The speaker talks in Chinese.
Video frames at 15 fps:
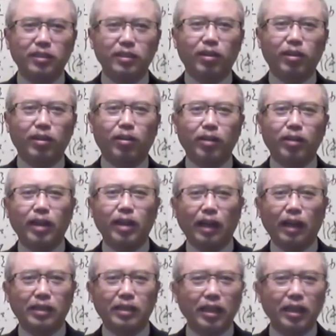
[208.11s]
要搞一个
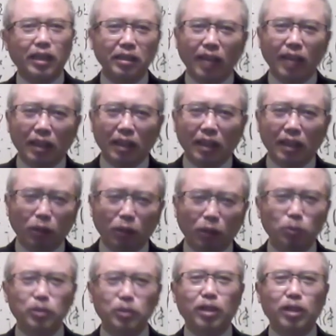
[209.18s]
天大的投
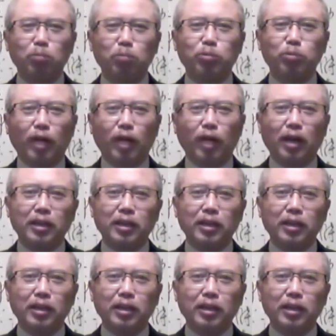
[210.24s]
资项目啊。